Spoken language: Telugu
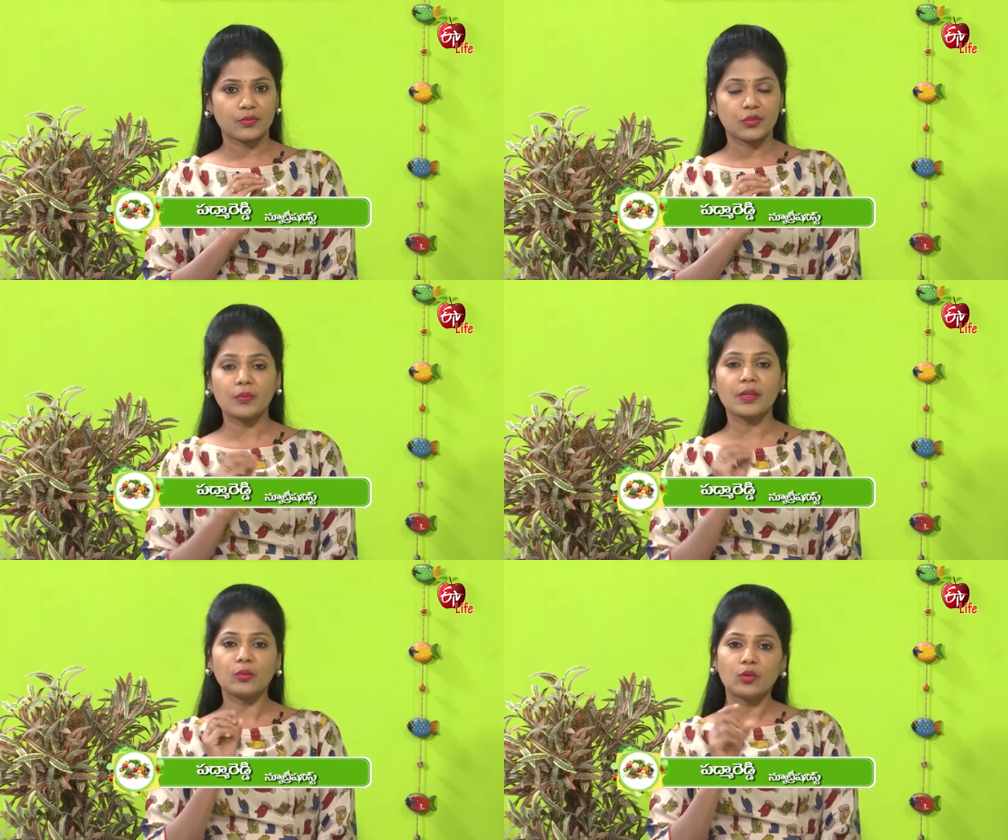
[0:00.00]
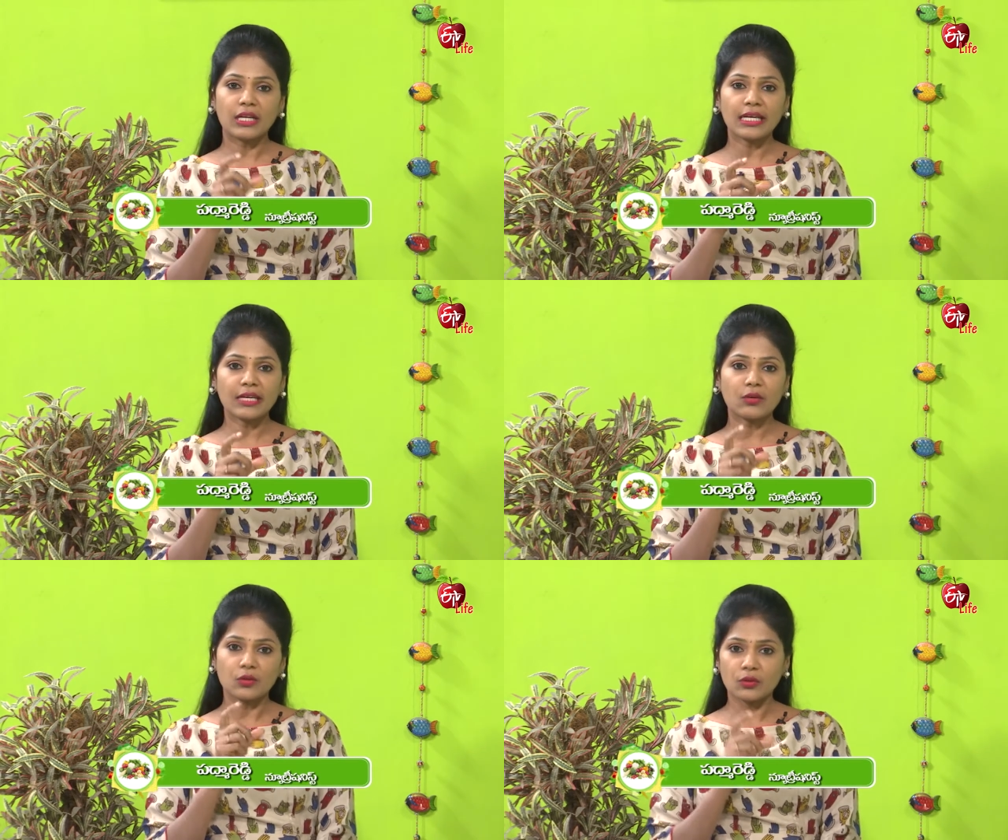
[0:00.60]
సో మనం ముల్లంగి
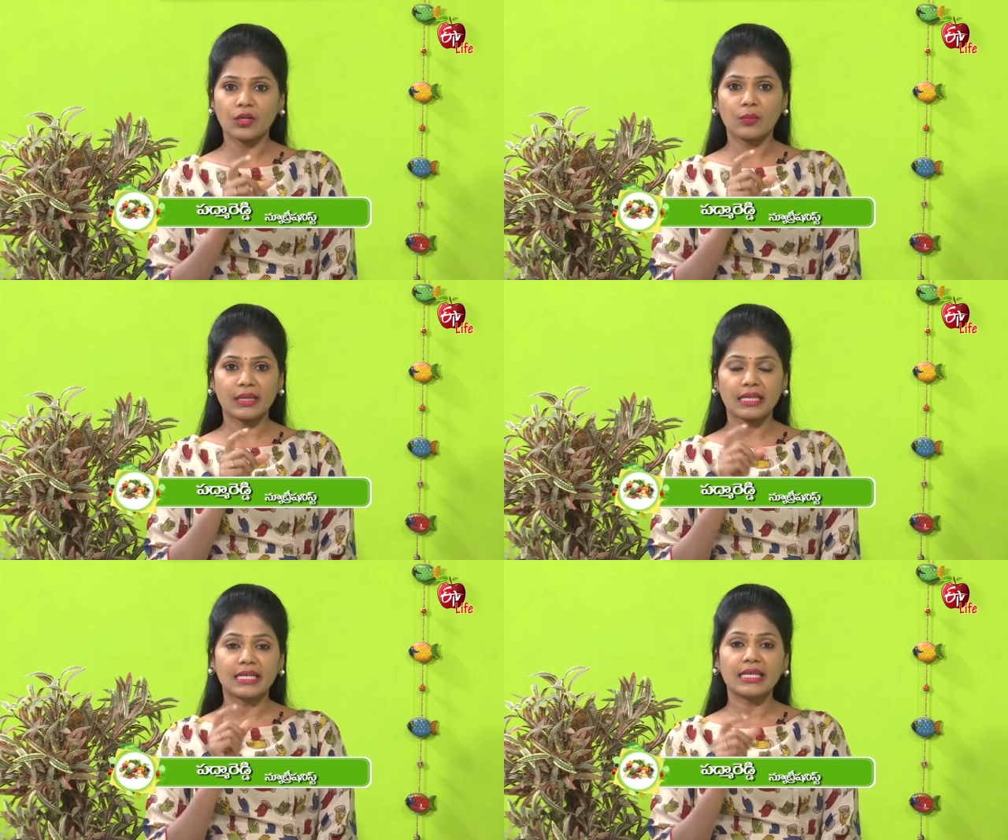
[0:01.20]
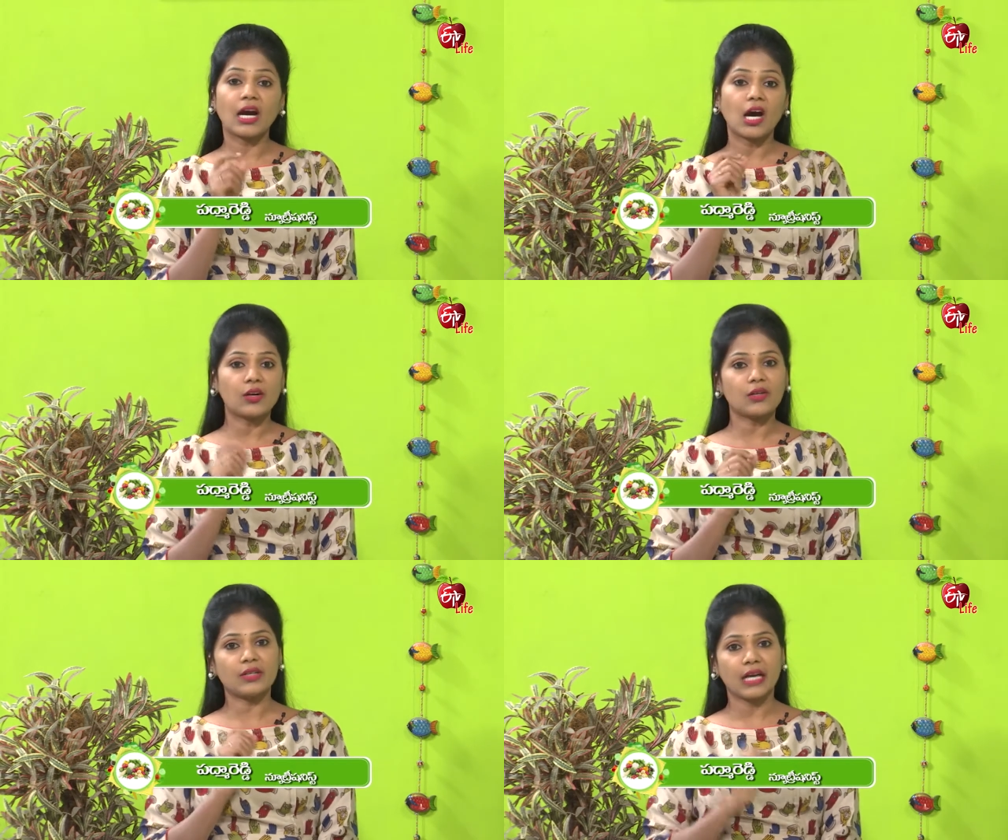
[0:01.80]
కొనుక్కున్నప్పుడే దానికి
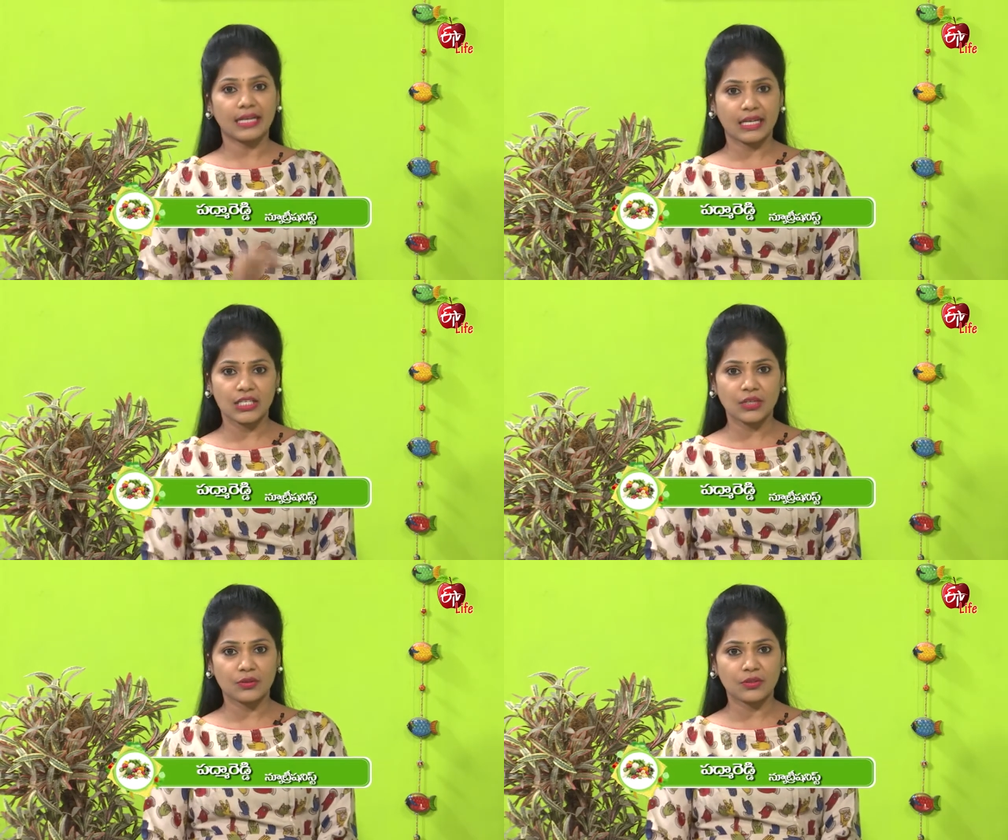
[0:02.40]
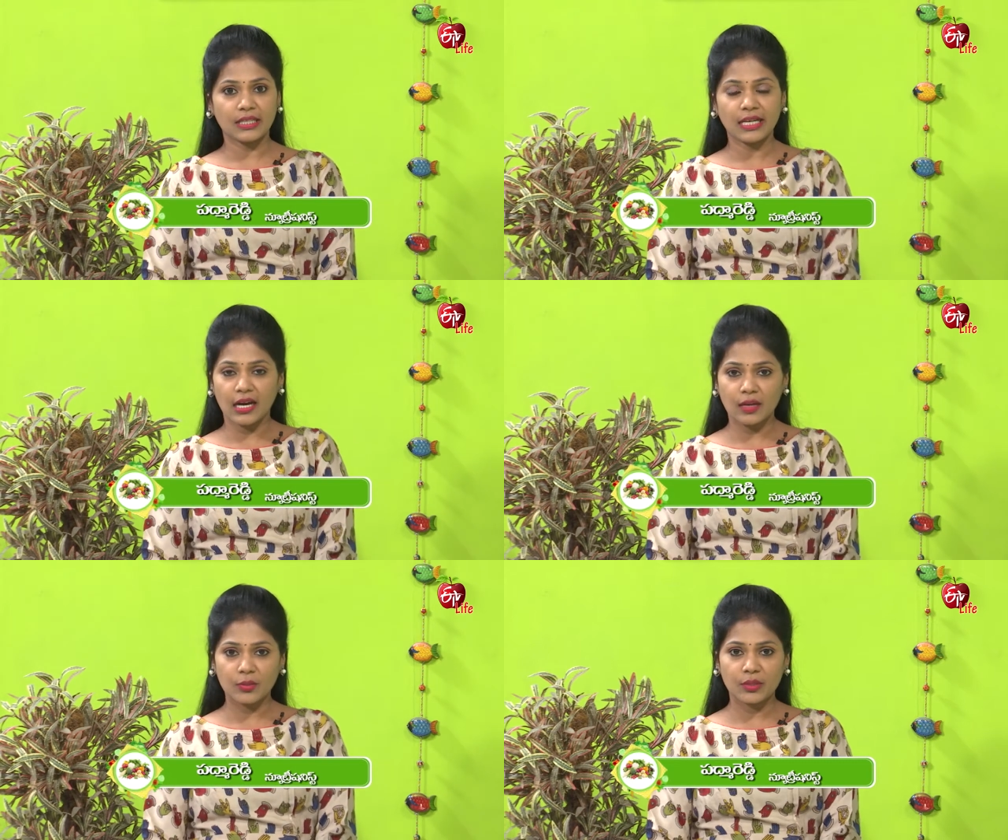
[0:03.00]
ఆకులు కూడా అటాచ్ అయి ఉంటుంది
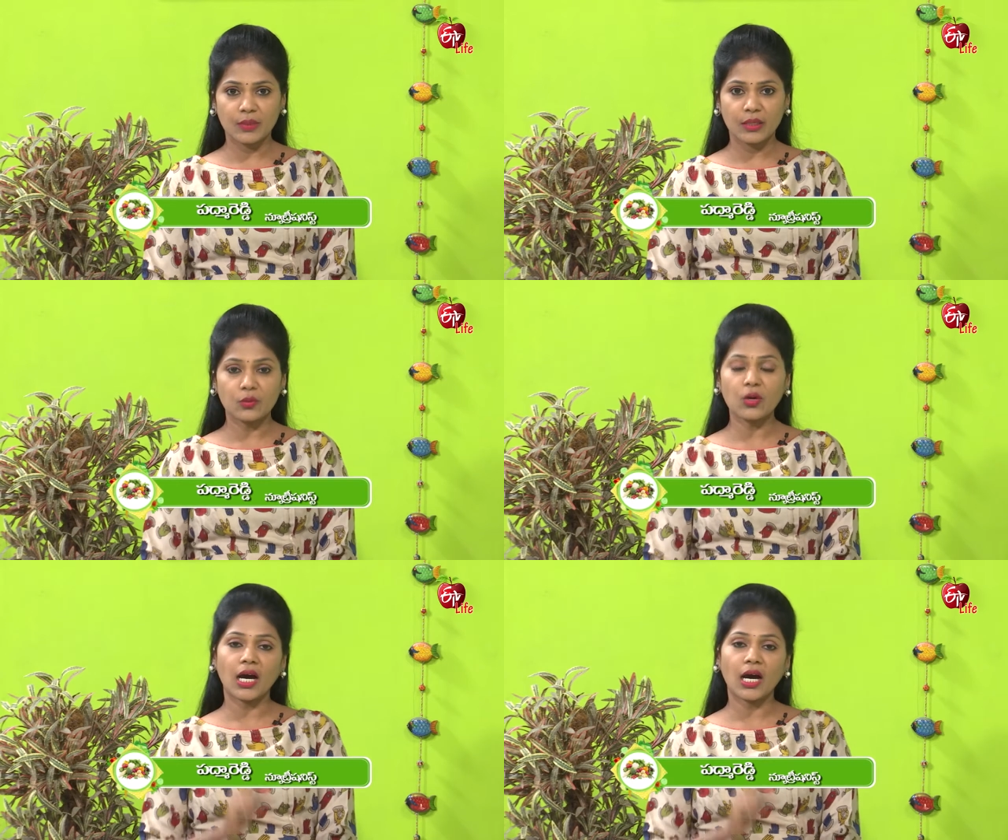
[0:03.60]
కాకపోతే మనకు